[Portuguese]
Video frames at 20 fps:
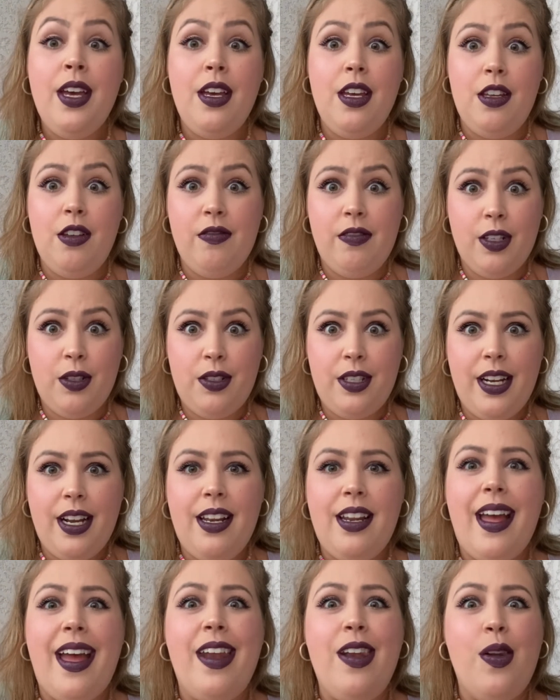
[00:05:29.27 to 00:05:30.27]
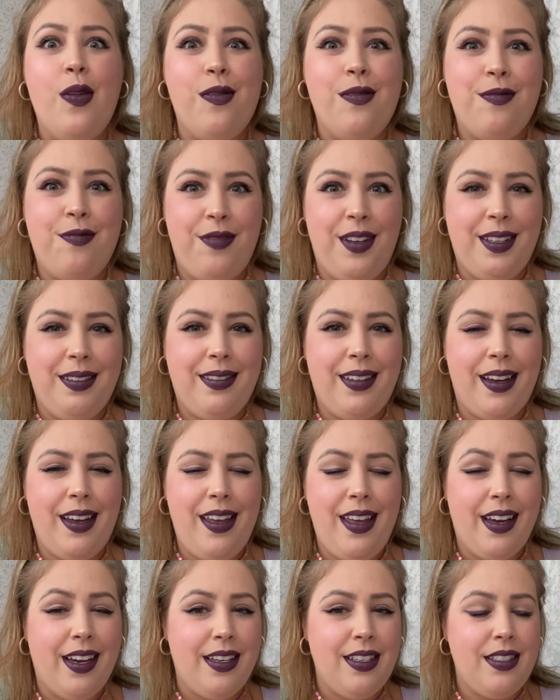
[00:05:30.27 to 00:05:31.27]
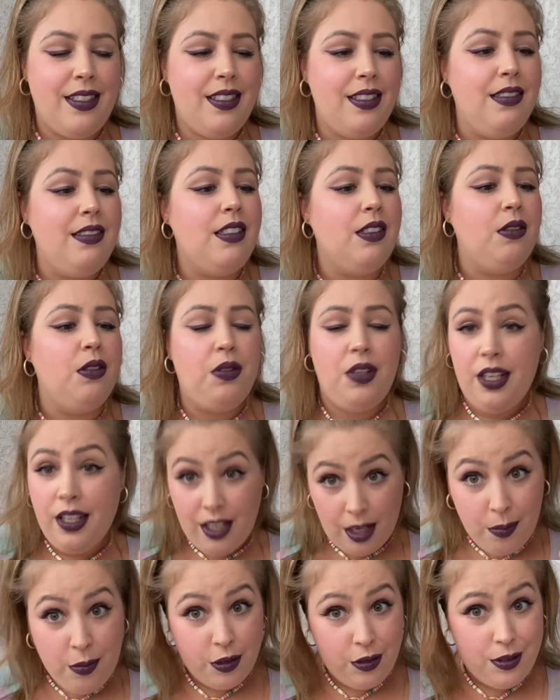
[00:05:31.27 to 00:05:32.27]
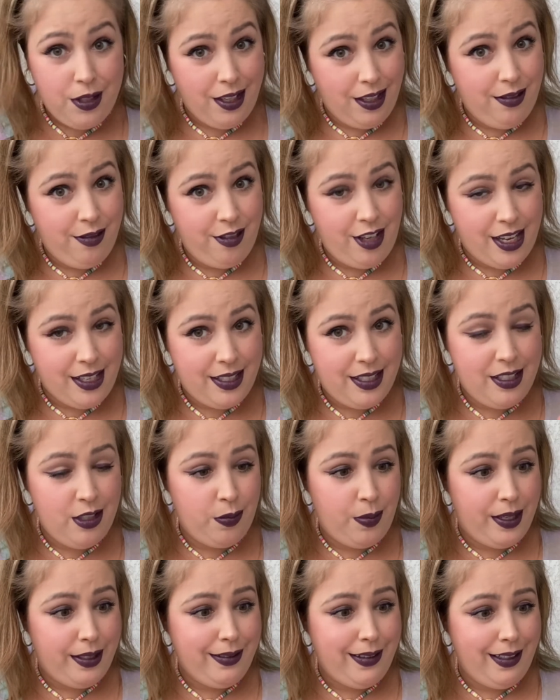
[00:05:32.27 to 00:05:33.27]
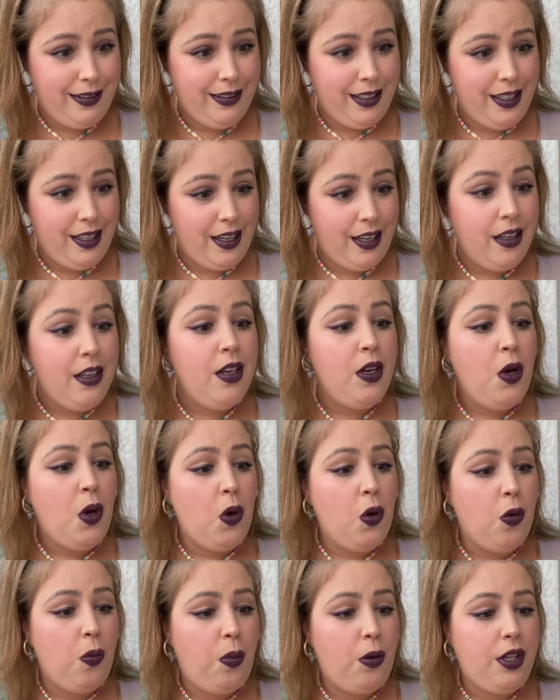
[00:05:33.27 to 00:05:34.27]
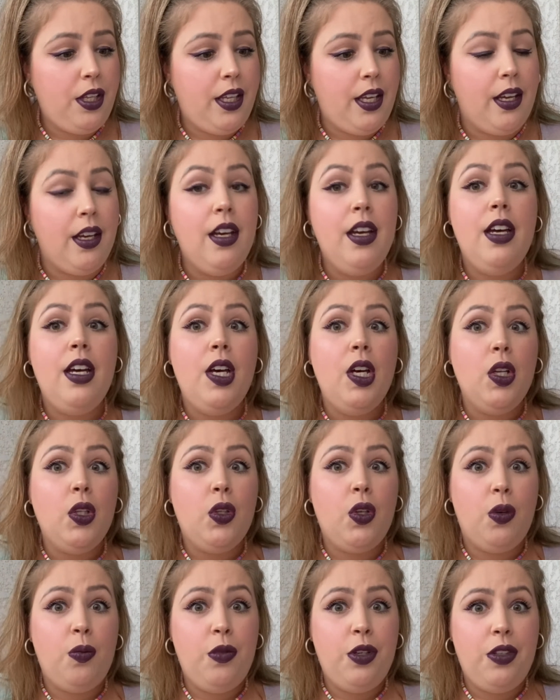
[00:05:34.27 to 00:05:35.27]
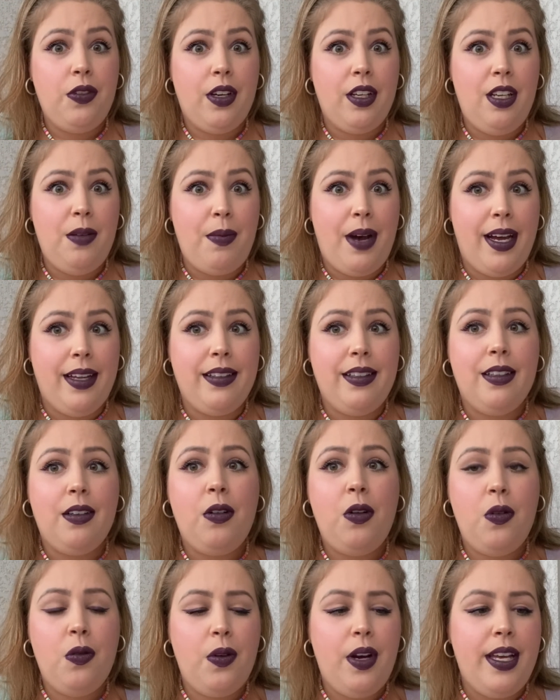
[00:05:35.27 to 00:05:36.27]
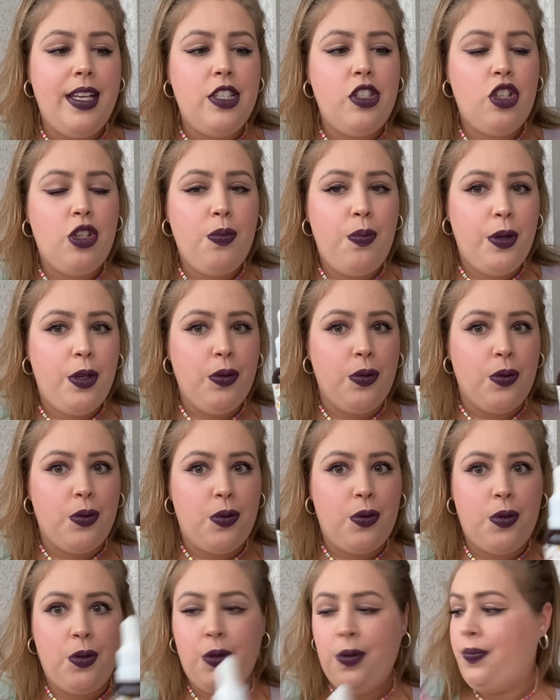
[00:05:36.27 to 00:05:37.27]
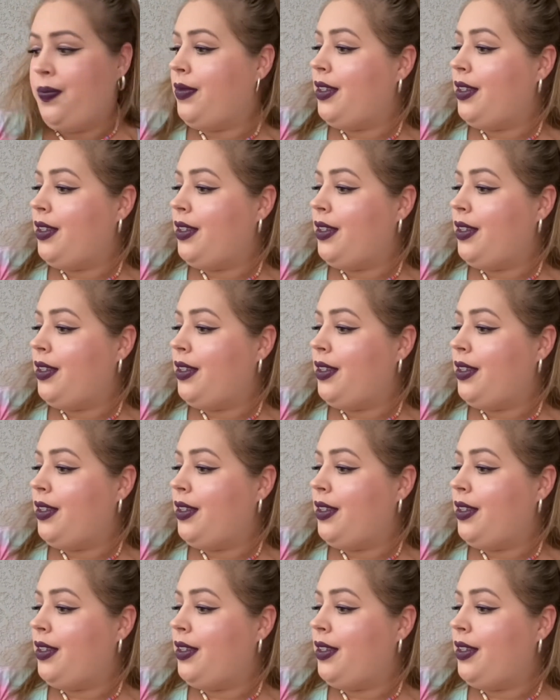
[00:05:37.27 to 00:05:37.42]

E o valor dele é 90 reais. Então eu queria muito que ele viesse, deu pra entender, né? O porquê. Tô muito animada com este produto.